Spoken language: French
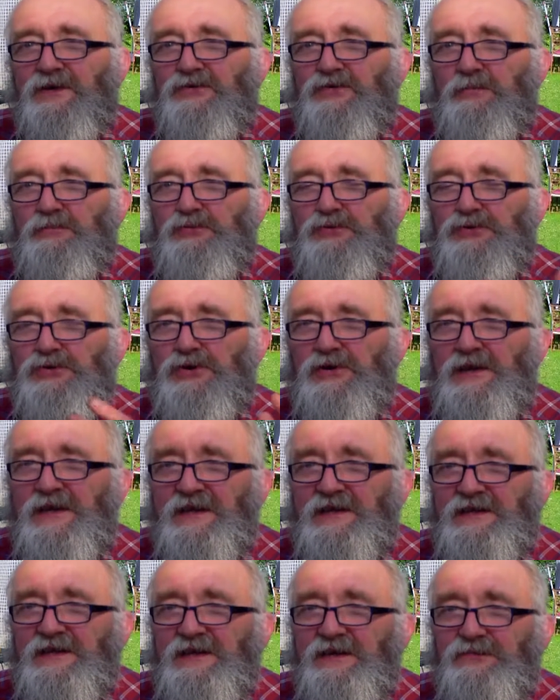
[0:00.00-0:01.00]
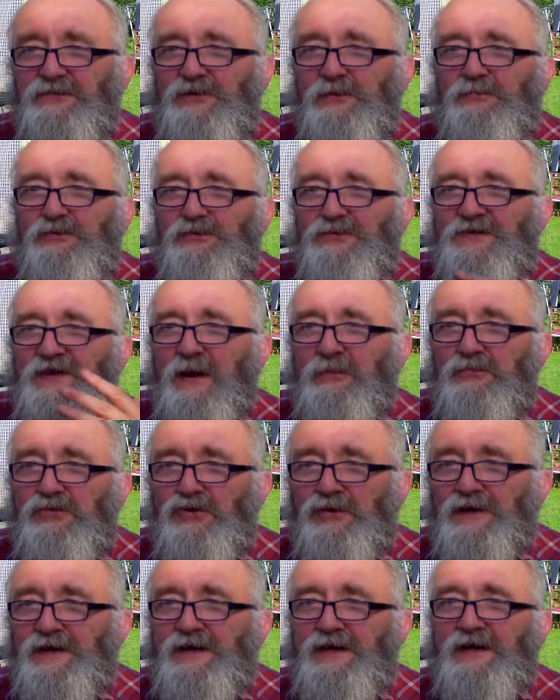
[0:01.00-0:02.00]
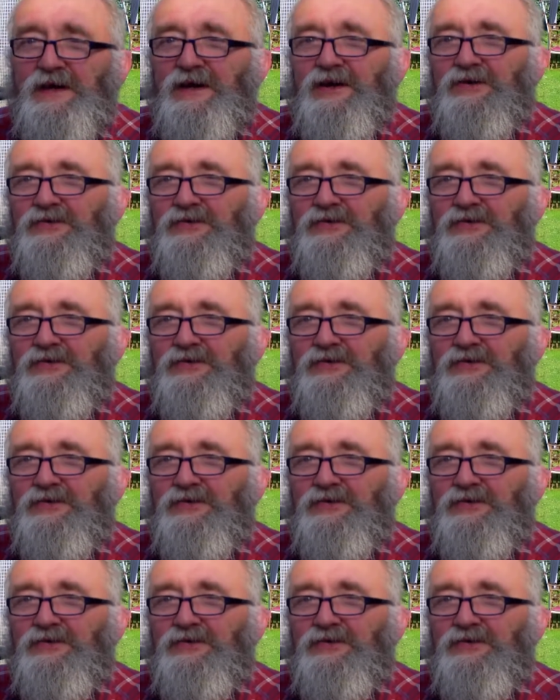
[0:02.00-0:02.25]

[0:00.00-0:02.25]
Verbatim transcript: de plus collectif, de plus arboré,